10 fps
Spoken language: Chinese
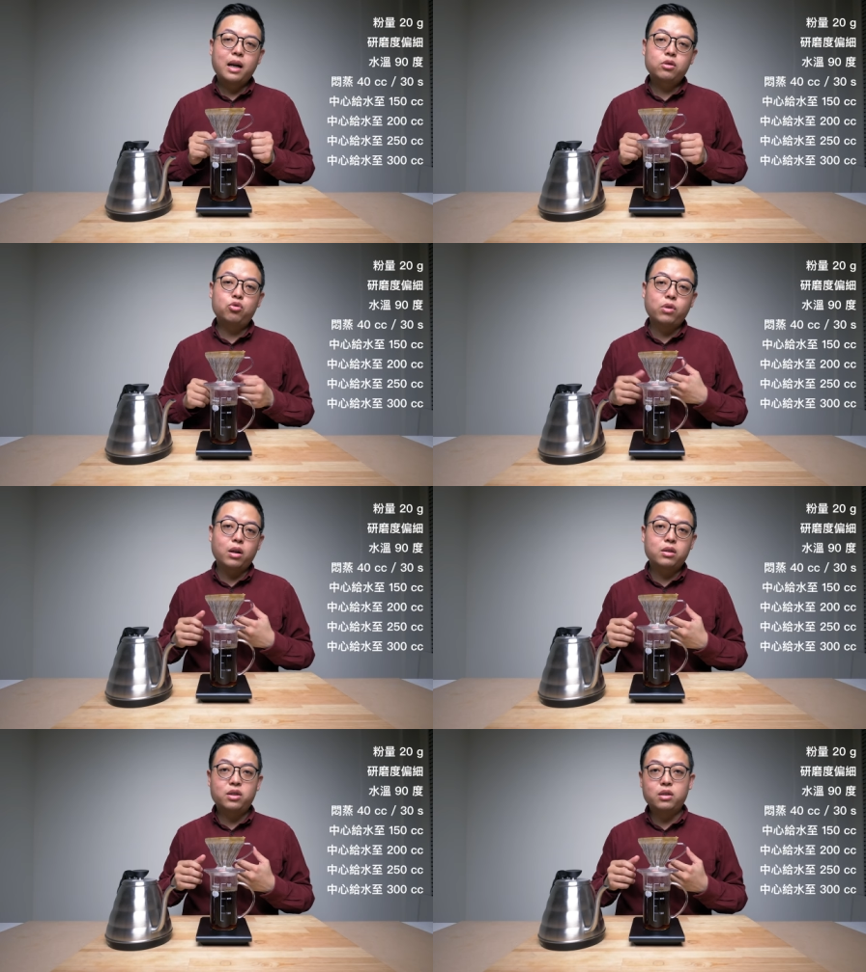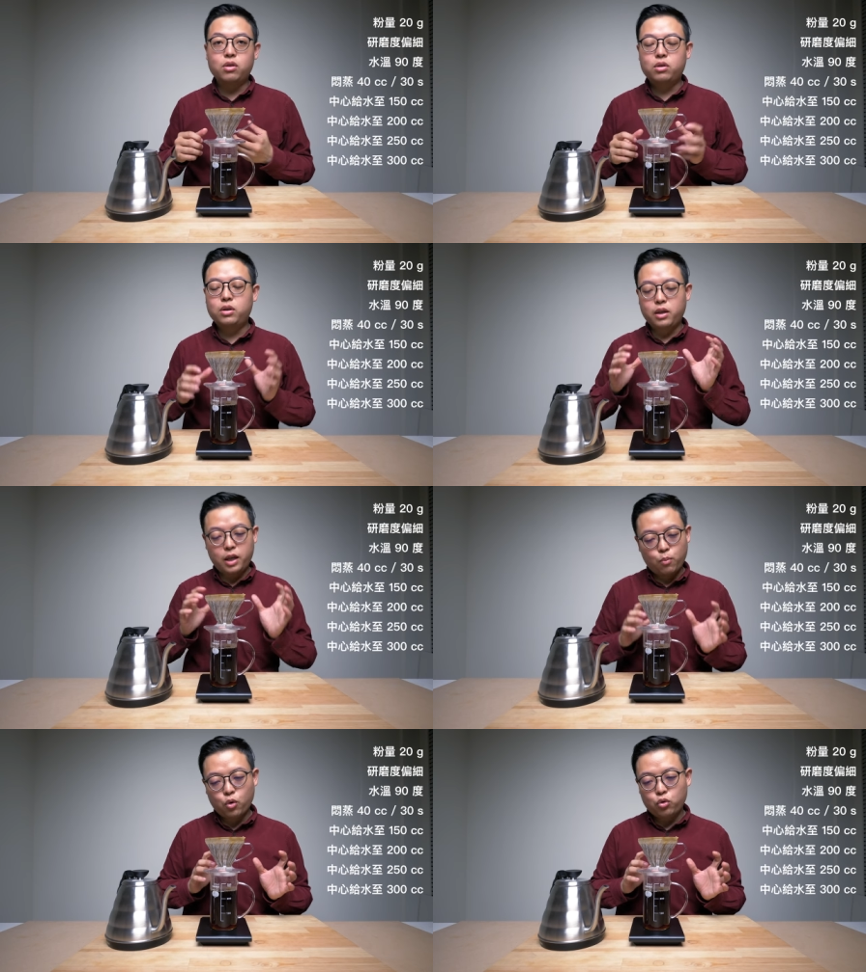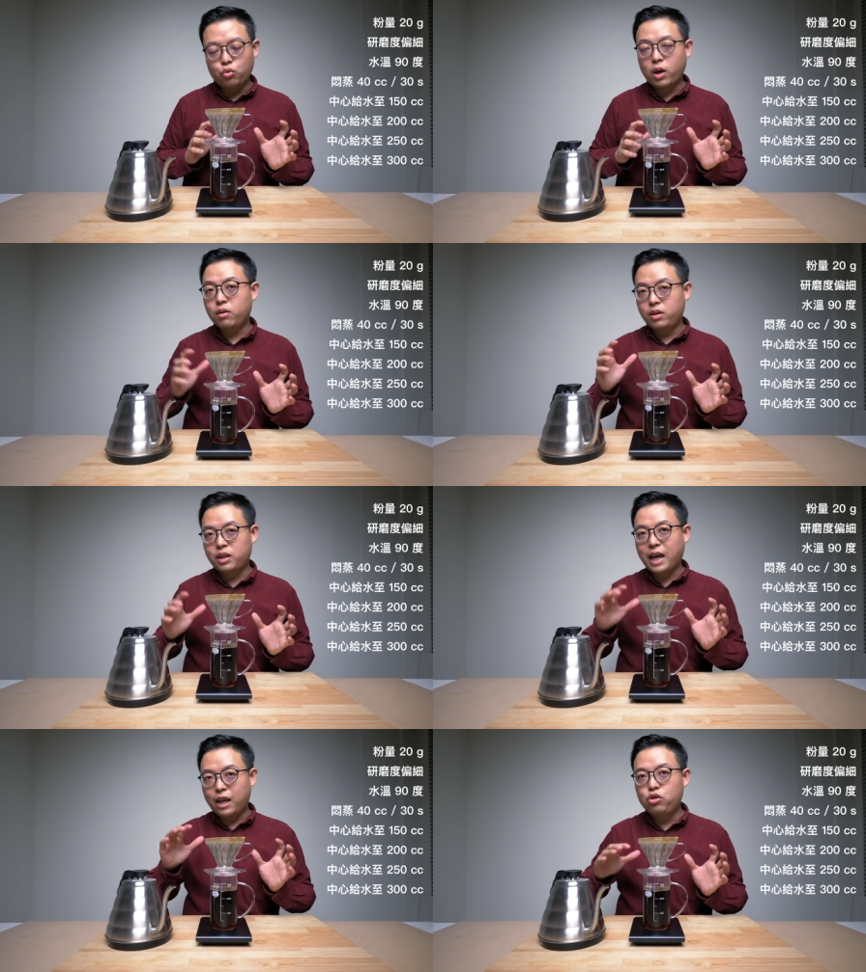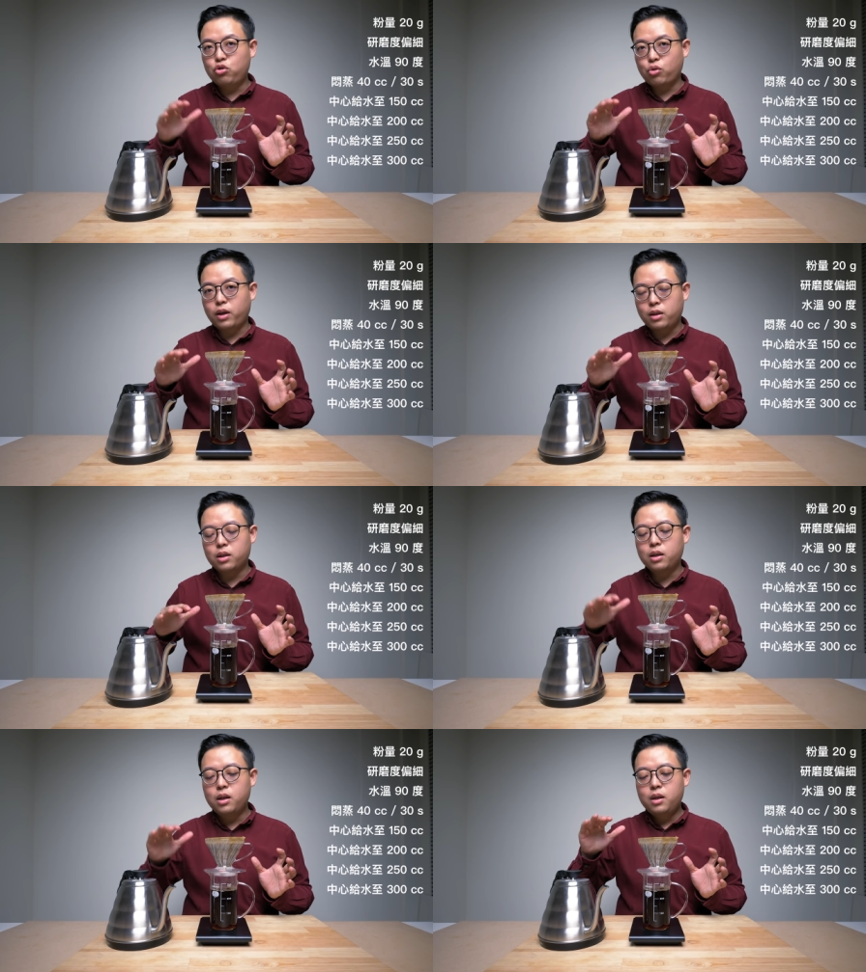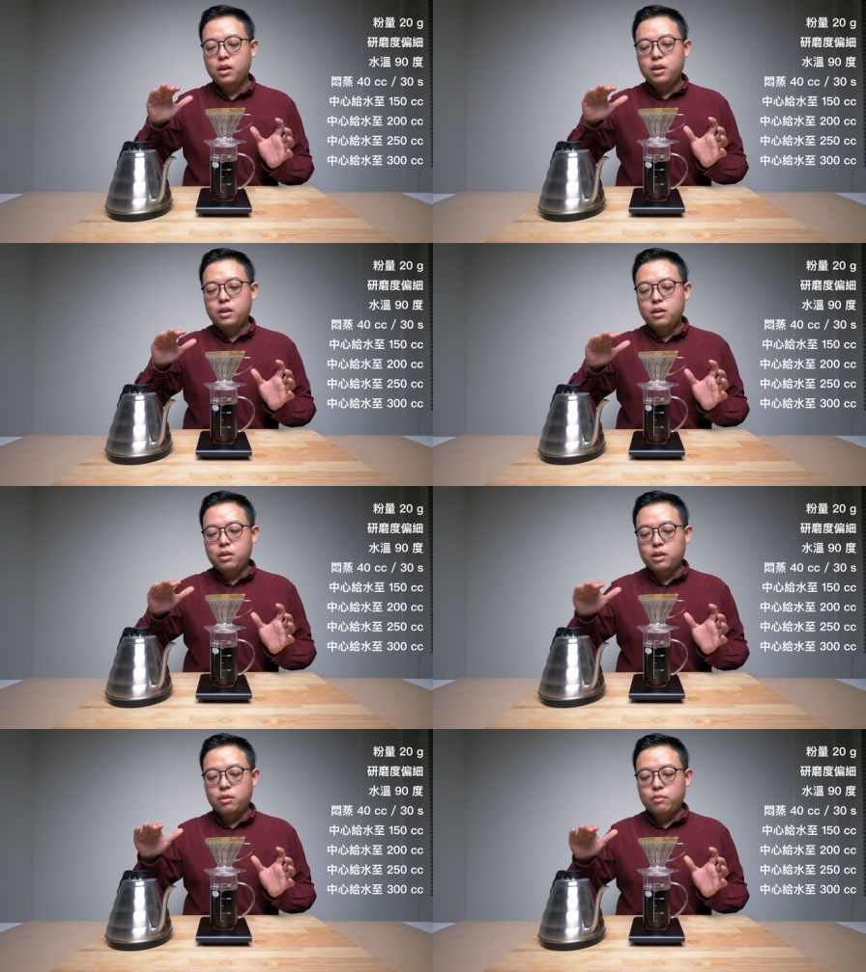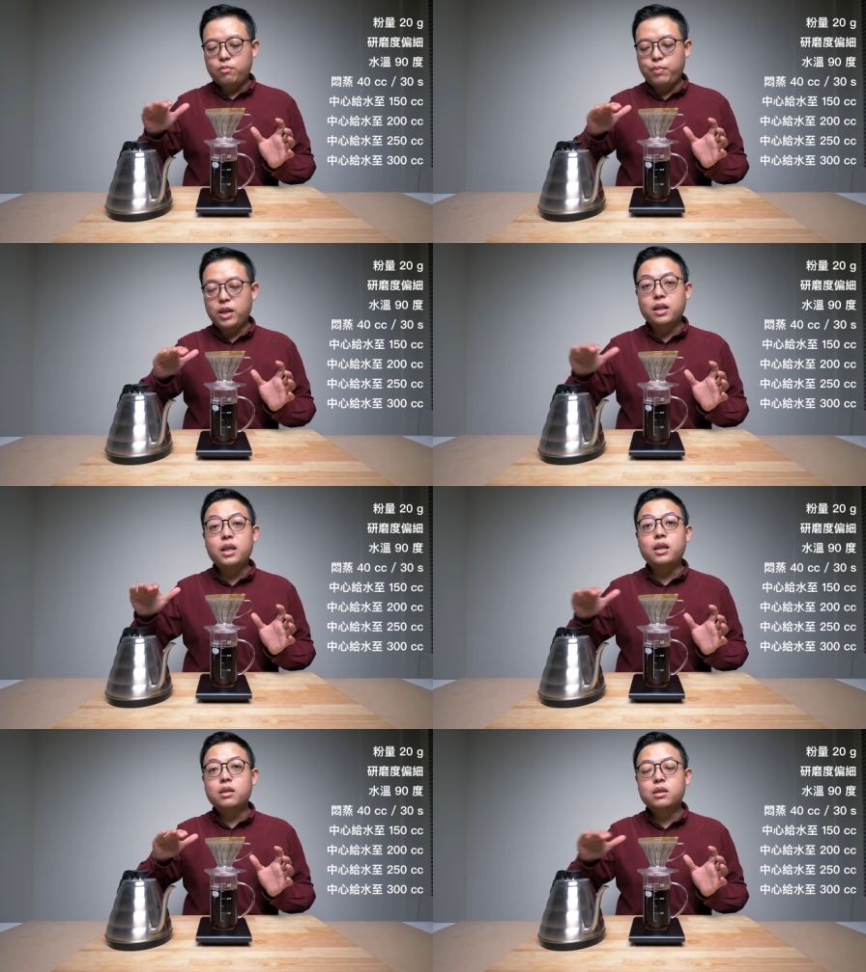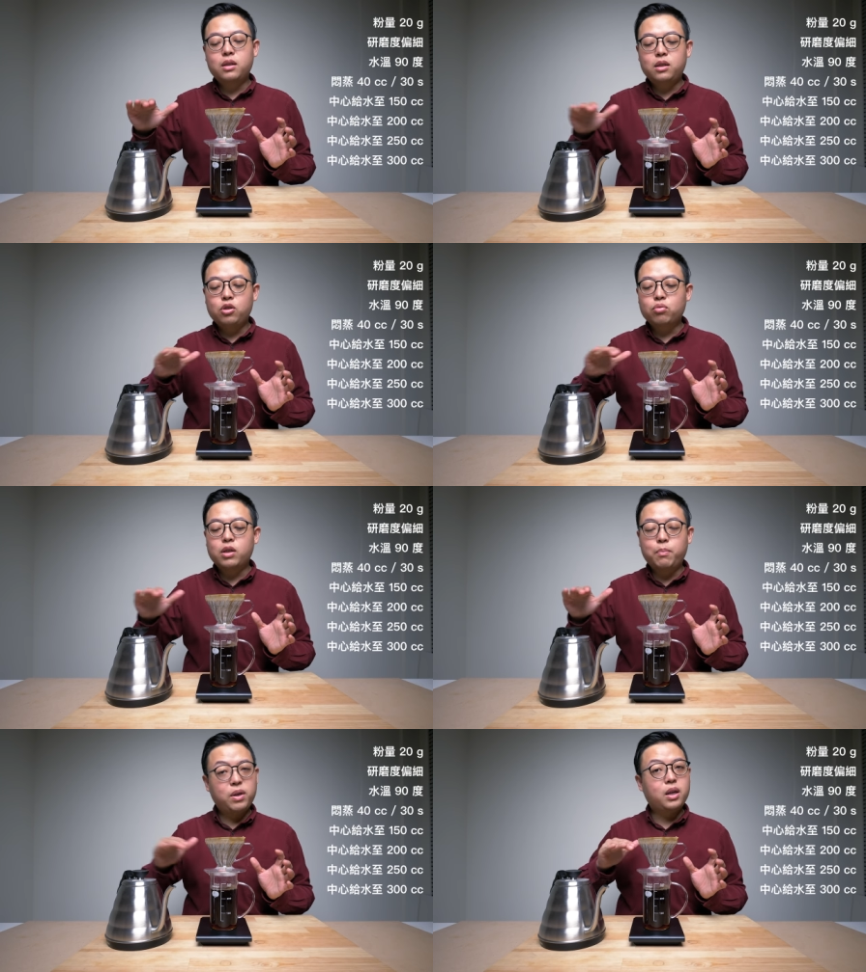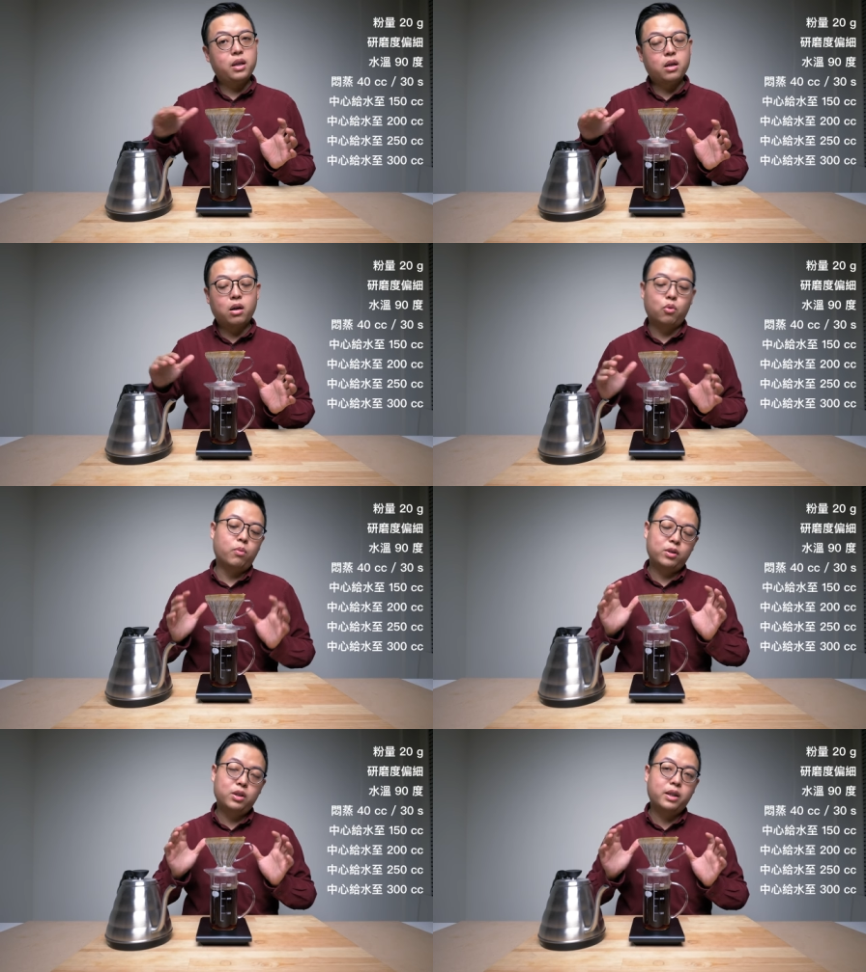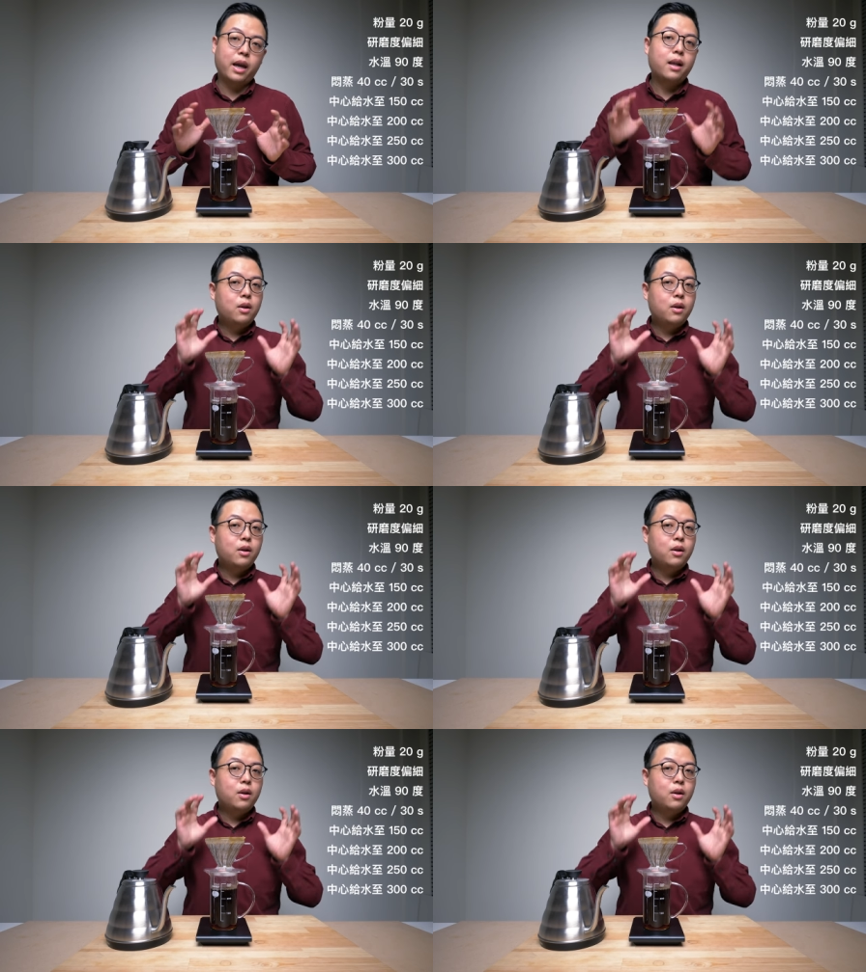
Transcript: 那它就主要吃的就是你的淹没度，还有你给水的比例，cc 数的比例哈，我们是给。